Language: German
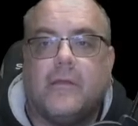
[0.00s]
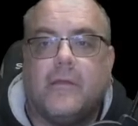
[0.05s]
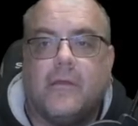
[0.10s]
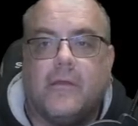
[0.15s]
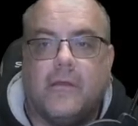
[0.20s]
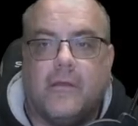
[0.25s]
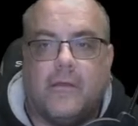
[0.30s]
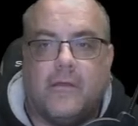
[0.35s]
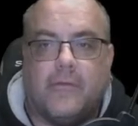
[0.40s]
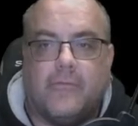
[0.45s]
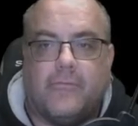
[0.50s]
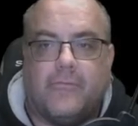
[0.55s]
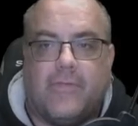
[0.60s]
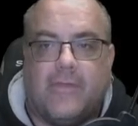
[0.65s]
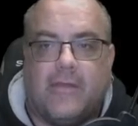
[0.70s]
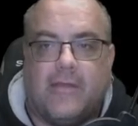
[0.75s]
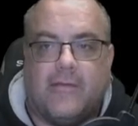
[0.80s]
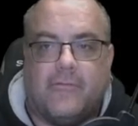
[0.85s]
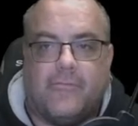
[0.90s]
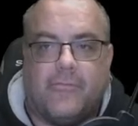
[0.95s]
Äh,
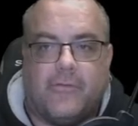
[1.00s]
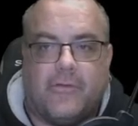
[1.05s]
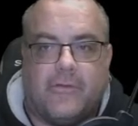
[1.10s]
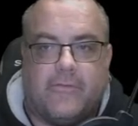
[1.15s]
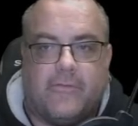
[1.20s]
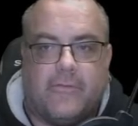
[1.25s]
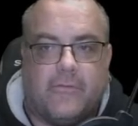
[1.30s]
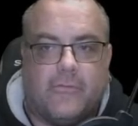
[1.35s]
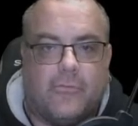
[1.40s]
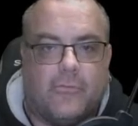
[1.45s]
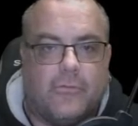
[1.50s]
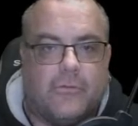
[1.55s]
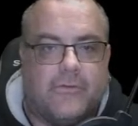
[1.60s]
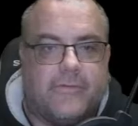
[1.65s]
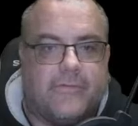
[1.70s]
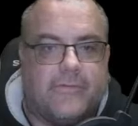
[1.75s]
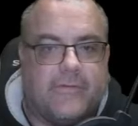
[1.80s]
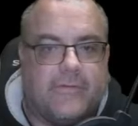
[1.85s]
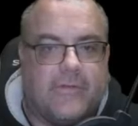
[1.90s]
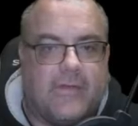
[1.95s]
viele von diesen
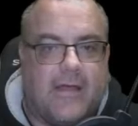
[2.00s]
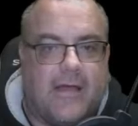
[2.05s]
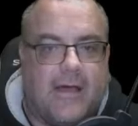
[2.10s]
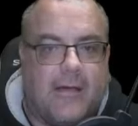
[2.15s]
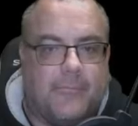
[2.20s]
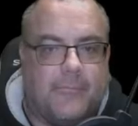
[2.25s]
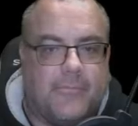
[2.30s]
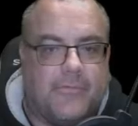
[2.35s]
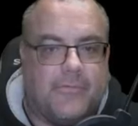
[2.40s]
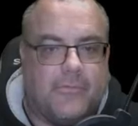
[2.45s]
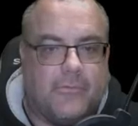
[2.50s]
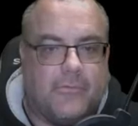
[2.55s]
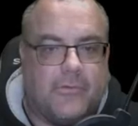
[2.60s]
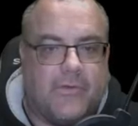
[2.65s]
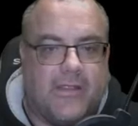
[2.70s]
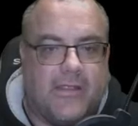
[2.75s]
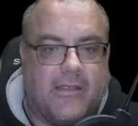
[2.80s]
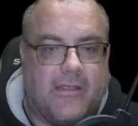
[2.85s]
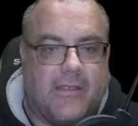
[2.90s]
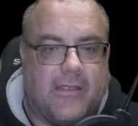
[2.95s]
Tools haben so
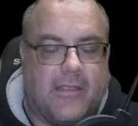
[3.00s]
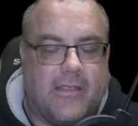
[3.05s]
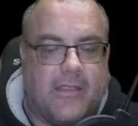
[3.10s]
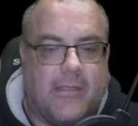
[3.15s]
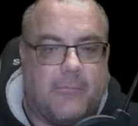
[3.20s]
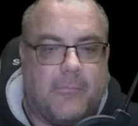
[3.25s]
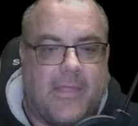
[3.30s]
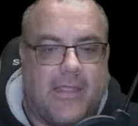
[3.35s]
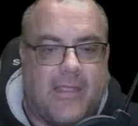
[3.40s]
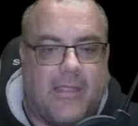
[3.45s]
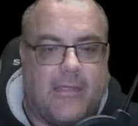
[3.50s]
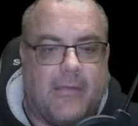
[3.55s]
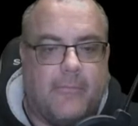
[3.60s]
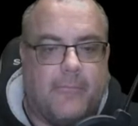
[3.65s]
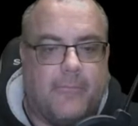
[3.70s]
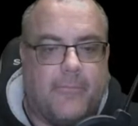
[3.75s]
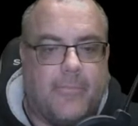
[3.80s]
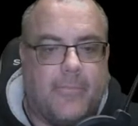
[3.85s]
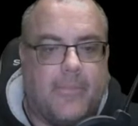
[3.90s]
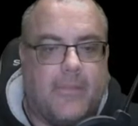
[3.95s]
eine geringe Menge
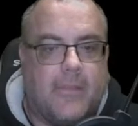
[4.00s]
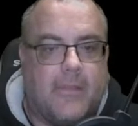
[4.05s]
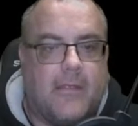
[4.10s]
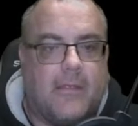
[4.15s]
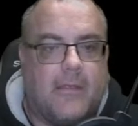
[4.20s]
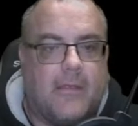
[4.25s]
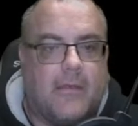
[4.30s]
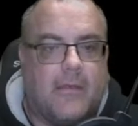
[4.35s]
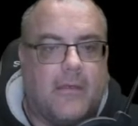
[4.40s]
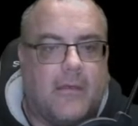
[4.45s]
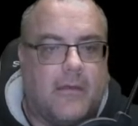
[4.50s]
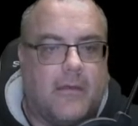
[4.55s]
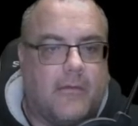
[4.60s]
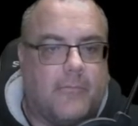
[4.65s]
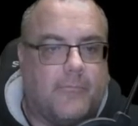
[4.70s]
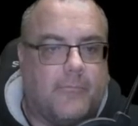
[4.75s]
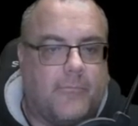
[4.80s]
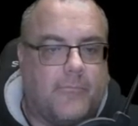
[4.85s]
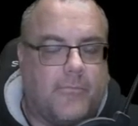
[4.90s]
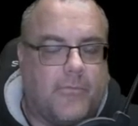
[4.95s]
äh,
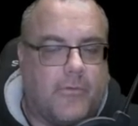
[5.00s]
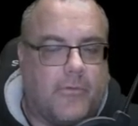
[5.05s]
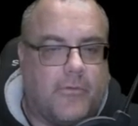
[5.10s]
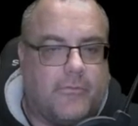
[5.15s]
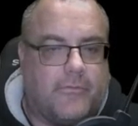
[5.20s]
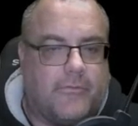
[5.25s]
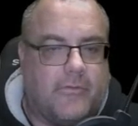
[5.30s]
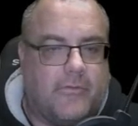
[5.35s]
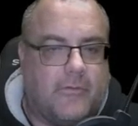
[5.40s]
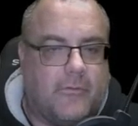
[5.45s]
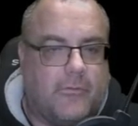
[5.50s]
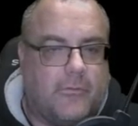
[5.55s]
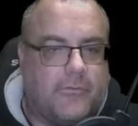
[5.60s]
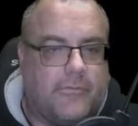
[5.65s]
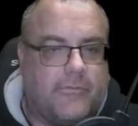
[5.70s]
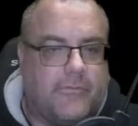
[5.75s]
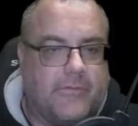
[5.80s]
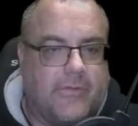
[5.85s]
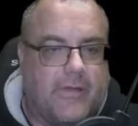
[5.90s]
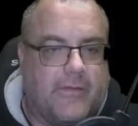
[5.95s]
für
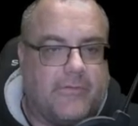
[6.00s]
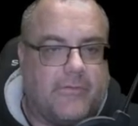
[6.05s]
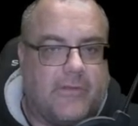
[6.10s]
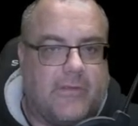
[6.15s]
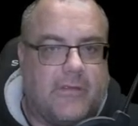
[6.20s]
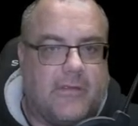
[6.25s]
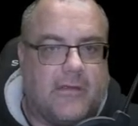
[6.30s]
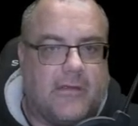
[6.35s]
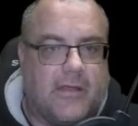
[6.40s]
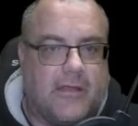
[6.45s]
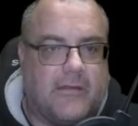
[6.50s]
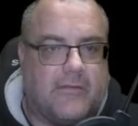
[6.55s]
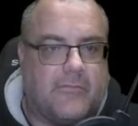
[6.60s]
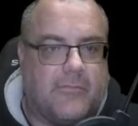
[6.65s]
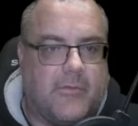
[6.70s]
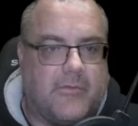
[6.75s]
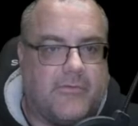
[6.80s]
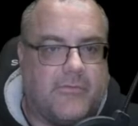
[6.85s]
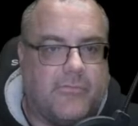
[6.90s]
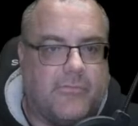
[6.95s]
kostenlos. Also hier kann ich
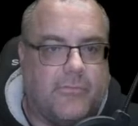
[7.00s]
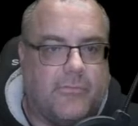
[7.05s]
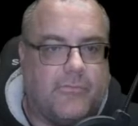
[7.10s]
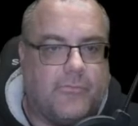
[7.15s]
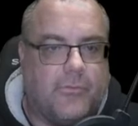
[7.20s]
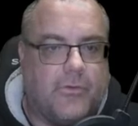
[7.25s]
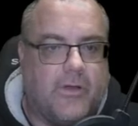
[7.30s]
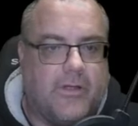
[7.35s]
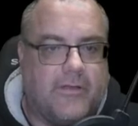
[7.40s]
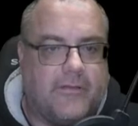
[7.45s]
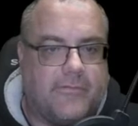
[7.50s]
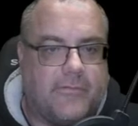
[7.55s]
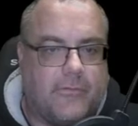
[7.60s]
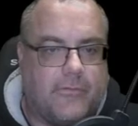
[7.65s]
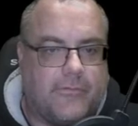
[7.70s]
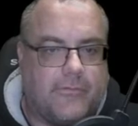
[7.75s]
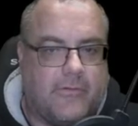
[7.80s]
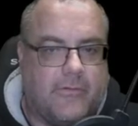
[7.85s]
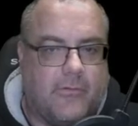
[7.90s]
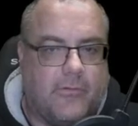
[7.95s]
zum Beispiel fünf URLs
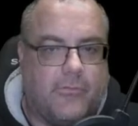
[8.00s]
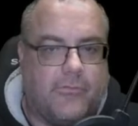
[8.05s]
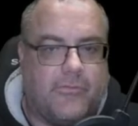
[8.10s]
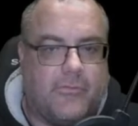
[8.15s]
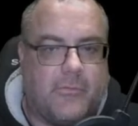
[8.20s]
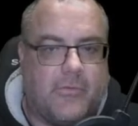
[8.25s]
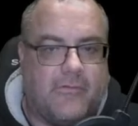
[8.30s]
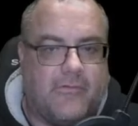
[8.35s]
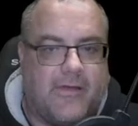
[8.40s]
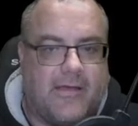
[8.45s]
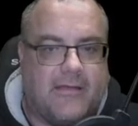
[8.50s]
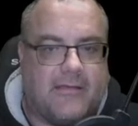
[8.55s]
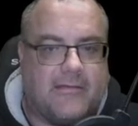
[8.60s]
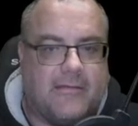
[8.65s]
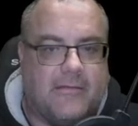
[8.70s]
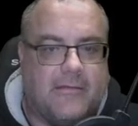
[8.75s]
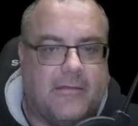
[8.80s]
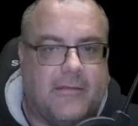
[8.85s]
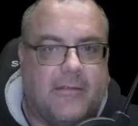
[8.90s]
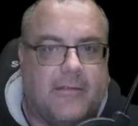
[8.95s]
kostenlos
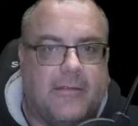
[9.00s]
überwachen.